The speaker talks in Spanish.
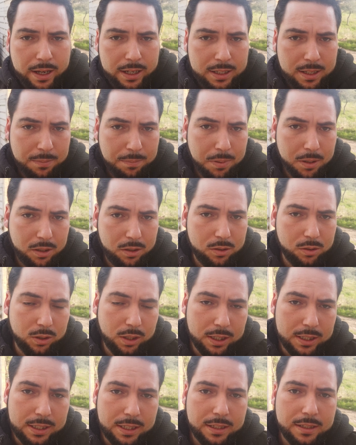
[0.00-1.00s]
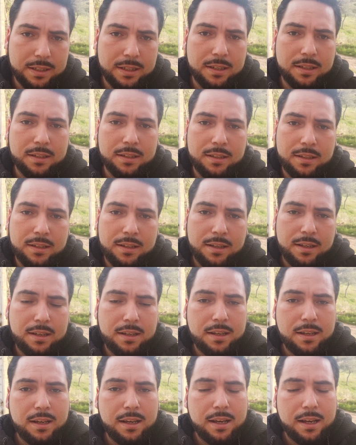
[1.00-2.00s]
Estas pistolas,
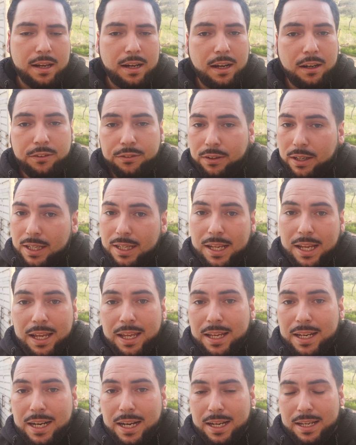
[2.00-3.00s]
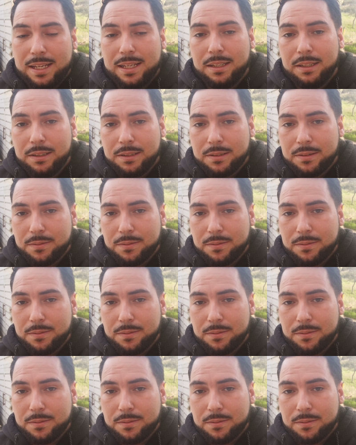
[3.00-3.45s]
a falta de nada,